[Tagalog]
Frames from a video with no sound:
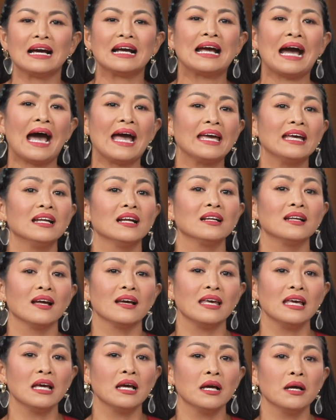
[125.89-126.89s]
Gaya ng
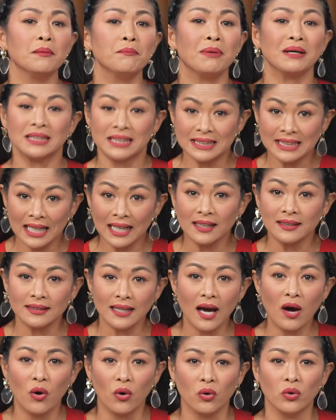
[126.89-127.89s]
naging pagdadalang
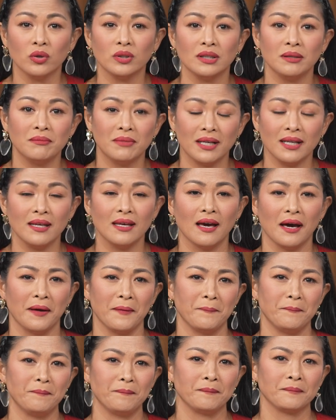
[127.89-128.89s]
tao ni Maria
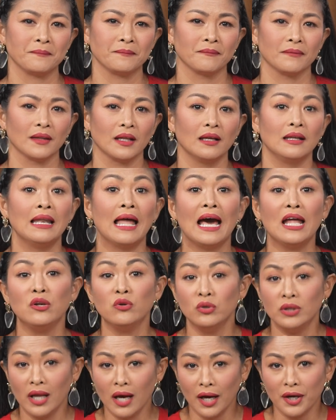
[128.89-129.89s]

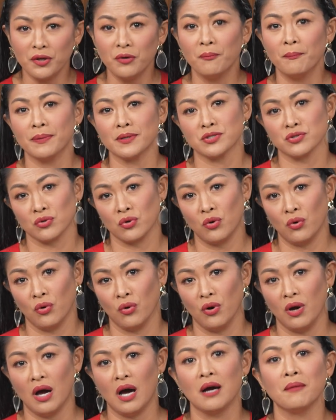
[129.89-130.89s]
lalo na ngayong Pasko,
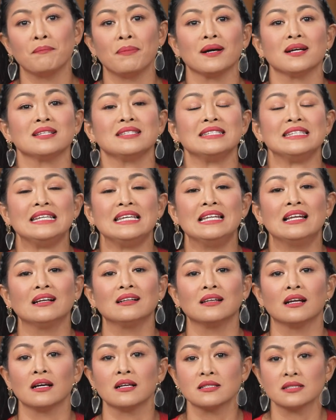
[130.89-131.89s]
ang pagsilang
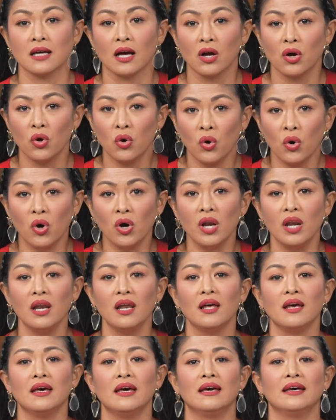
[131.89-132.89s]
ng sanggol
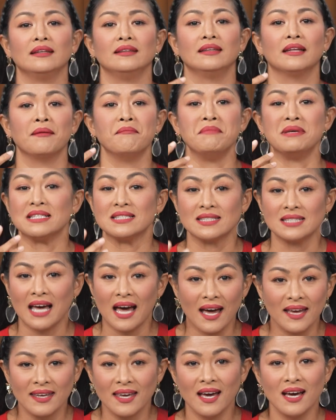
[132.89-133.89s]
na
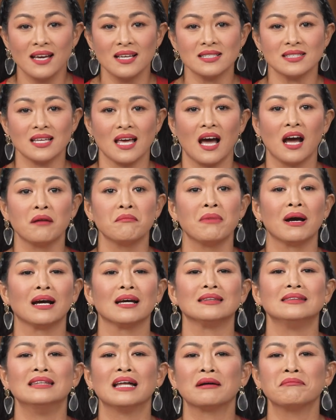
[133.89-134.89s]
Mesayas ang
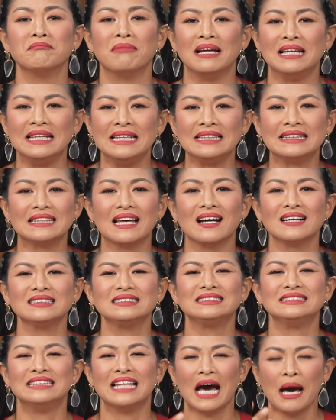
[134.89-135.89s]
magandang
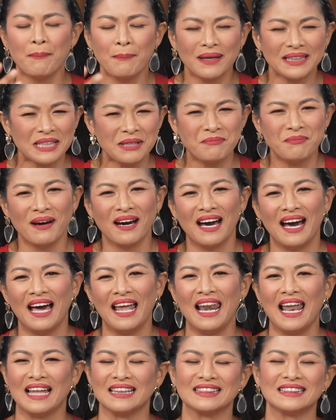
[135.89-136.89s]
balitang dapat
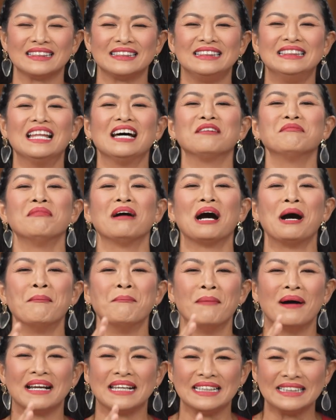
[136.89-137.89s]
ipakalat ng mga
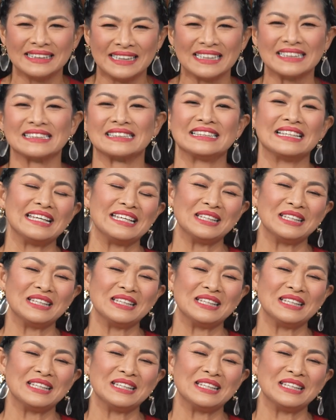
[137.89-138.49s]
marites na